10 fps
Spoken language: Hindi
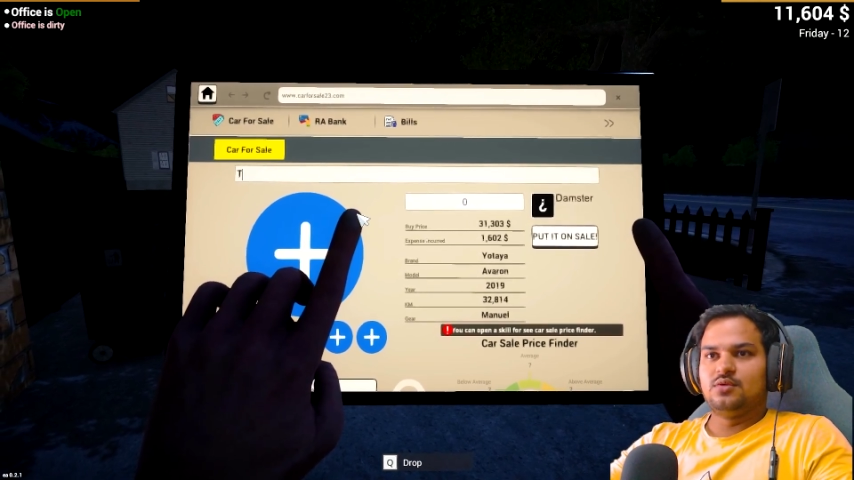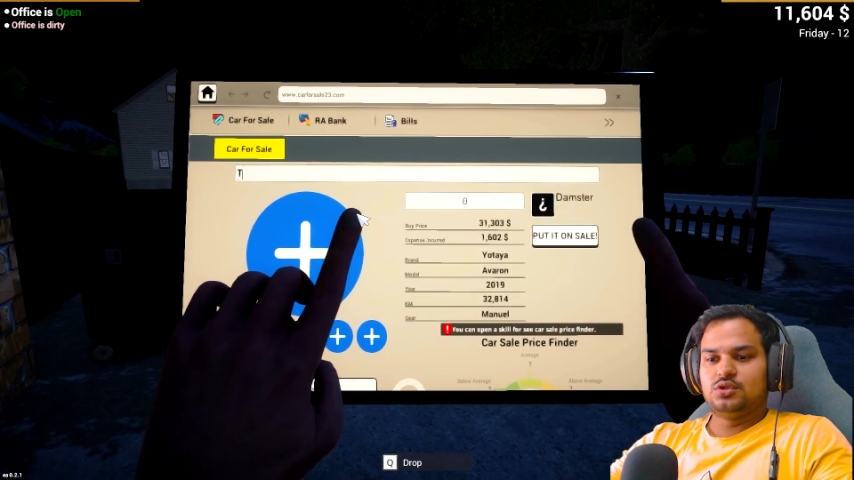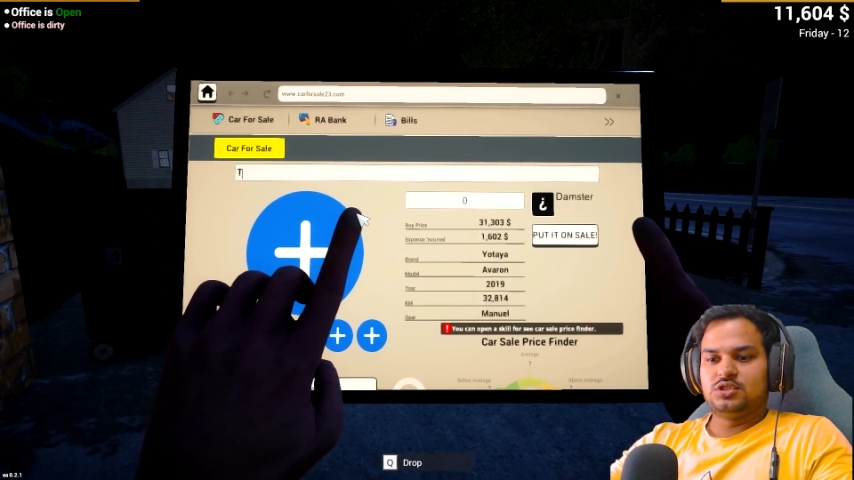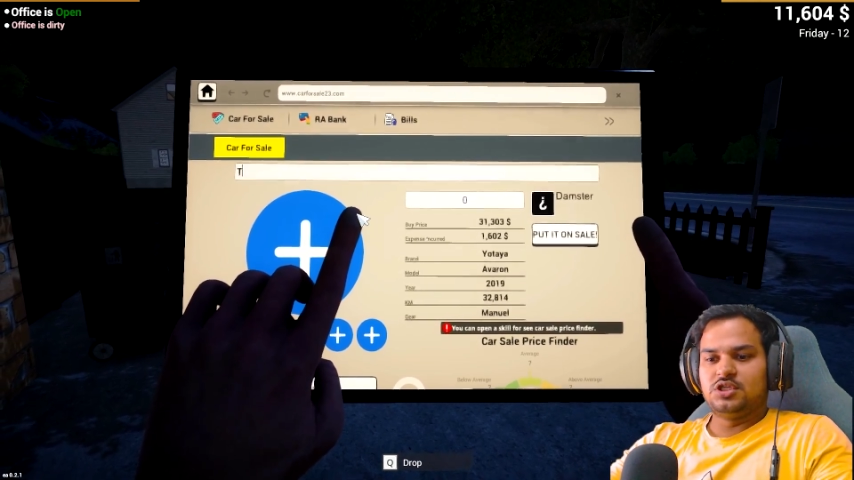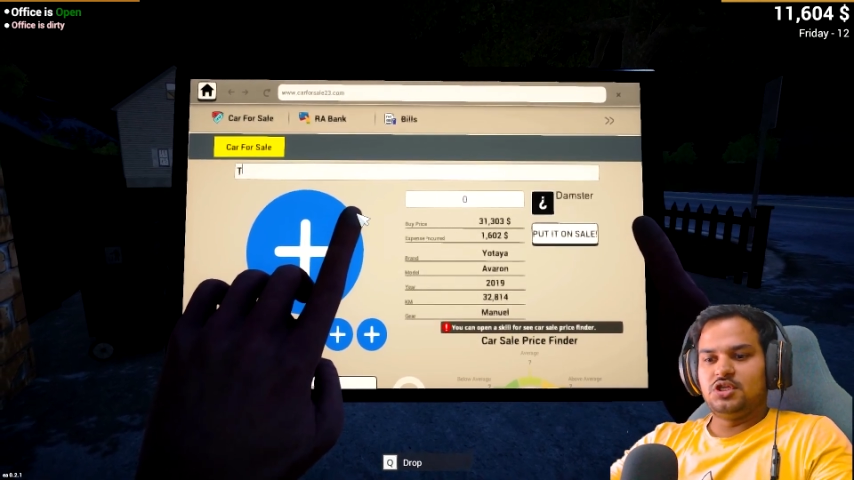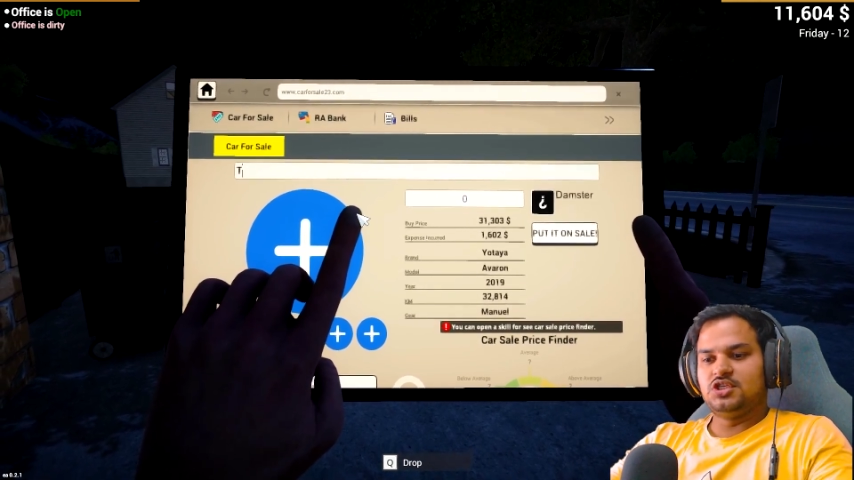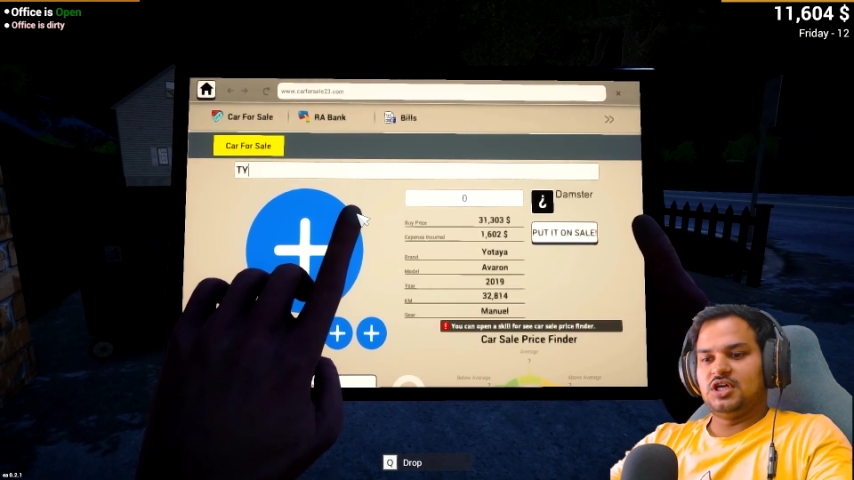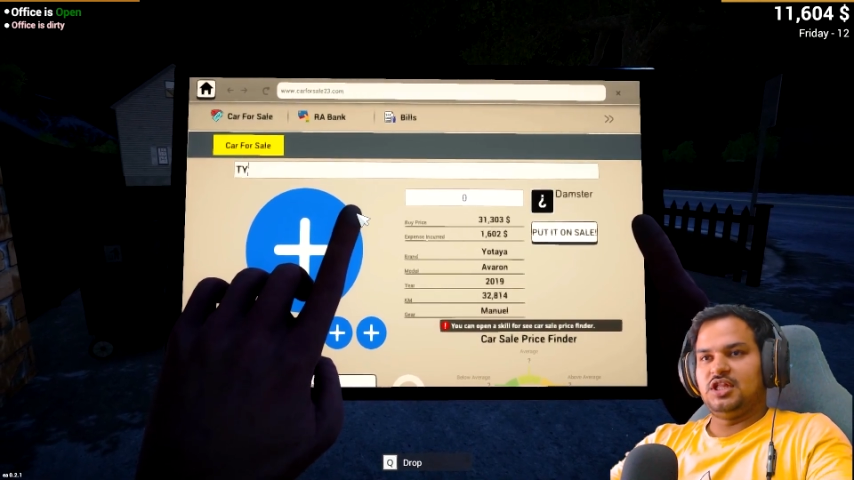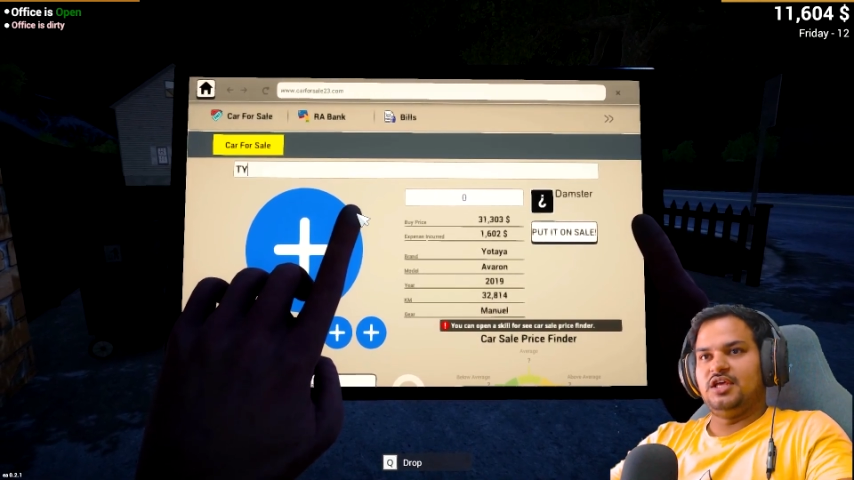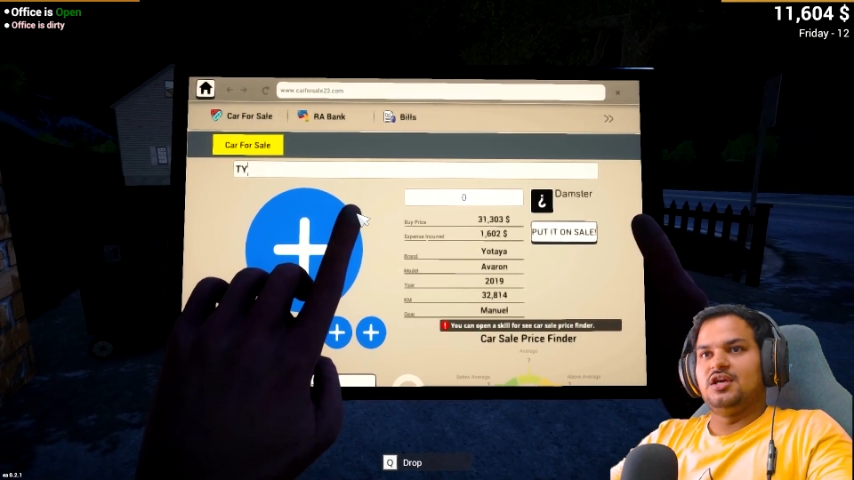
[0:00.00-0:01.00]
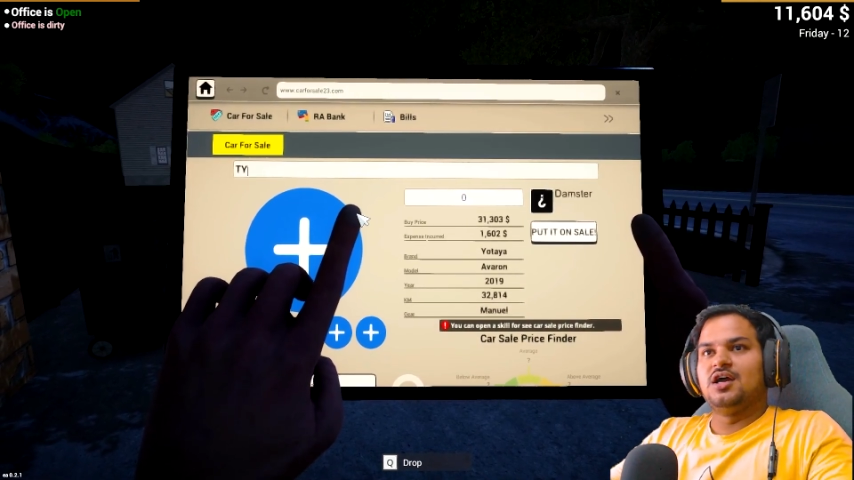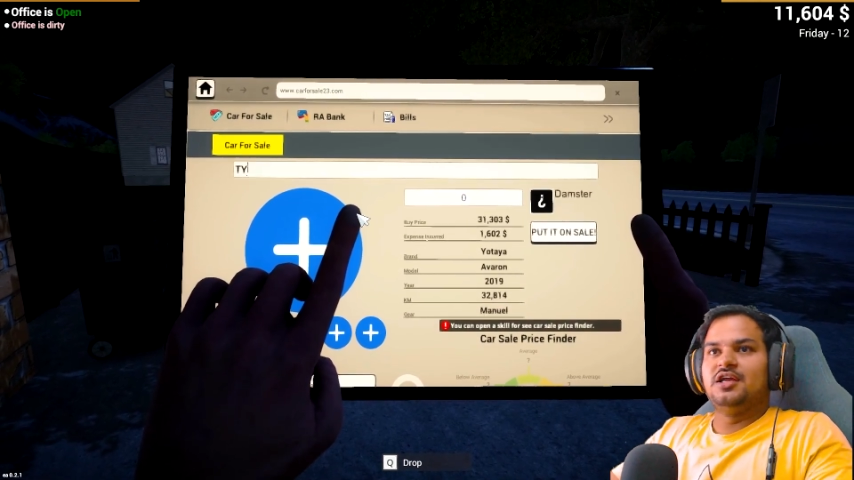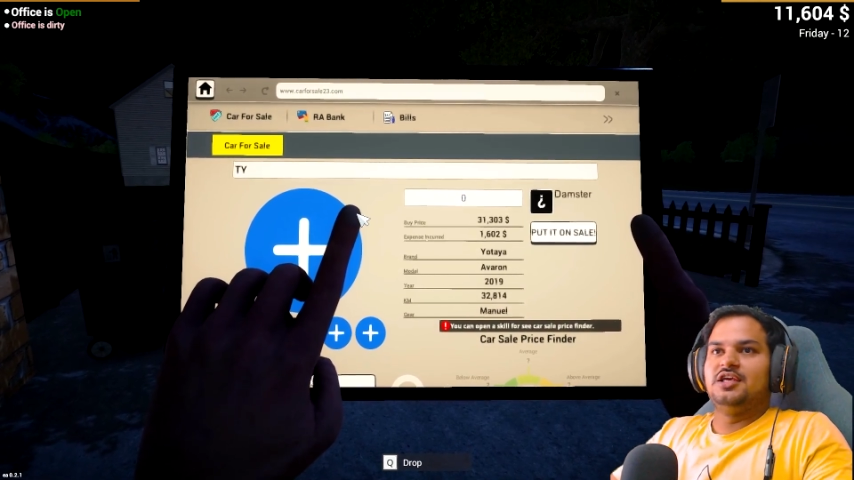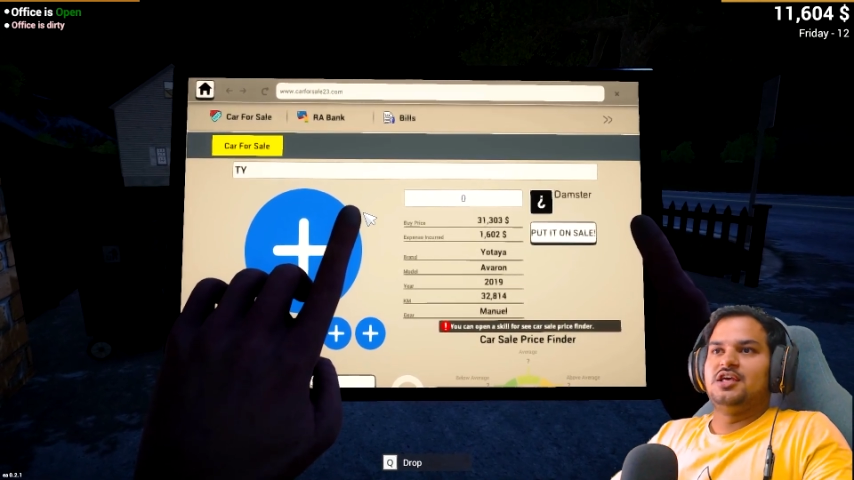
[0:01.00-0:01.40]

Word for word: उससे दिख जाता है कि गाड़ी